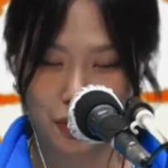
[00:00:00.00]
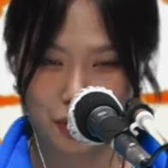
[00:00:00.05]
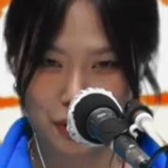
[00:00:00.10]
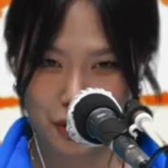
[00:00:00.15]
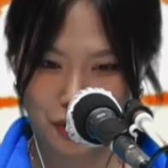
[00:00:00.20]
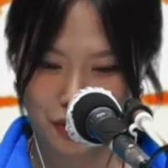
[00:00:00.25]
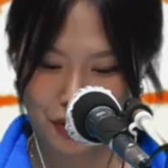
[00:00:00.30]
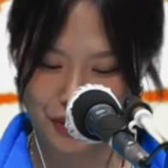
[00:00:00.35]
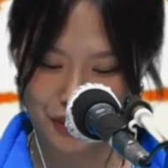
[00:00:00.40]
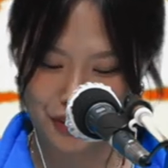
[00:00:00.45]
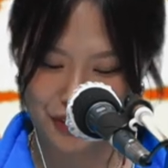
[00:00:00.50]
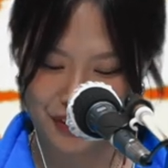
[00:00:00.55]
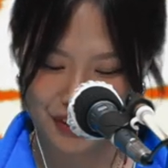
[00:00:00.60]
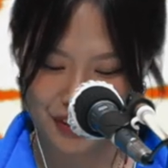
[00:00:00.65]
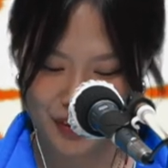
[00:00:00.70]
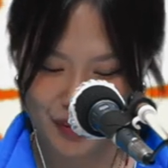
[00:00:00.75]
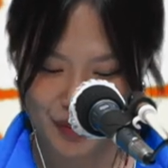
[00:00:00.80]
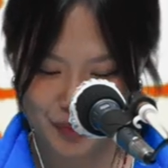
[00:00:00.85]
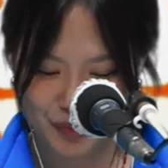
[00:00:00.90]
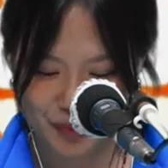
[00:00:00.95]

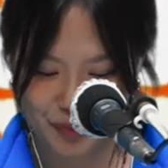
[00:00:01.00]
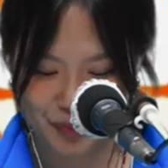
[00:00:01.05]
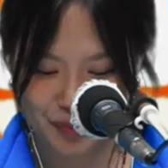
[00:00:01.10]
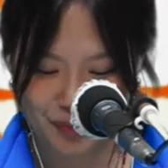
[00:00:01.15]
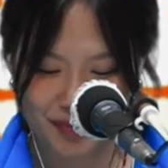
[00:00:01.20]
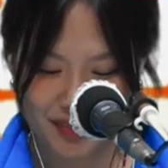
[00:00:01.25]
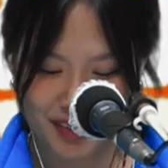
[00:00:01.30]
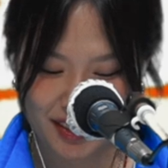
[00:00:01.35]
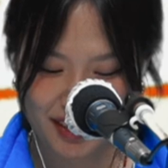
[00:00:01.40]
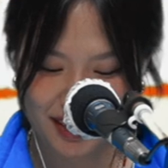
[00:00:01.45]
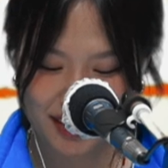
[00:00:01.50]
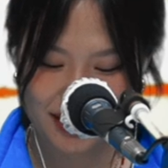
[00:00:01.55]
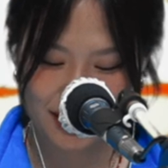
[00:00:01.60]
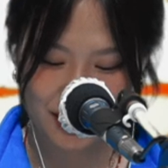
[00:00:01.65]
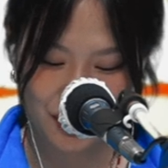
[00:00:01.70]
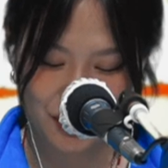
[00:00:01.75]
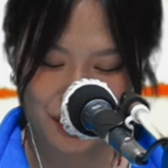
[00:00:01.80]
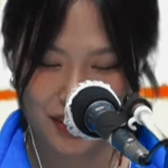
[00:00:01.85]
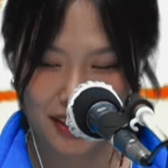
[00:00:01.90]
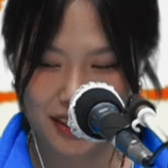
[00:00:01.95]
어려웠거든요.
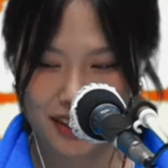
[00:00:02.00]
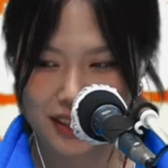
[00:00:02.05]
그래서